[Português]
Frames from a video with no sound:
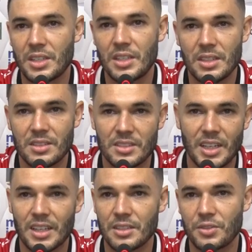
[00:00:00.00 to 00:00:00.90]
15
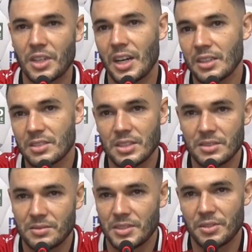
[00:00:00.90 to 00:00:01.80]
já classificados
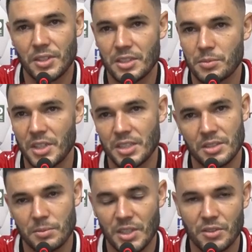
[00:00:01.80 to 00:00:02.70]
e,
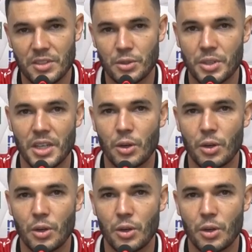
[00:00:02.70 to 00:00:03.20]
infelizmente, mas fazer o quê?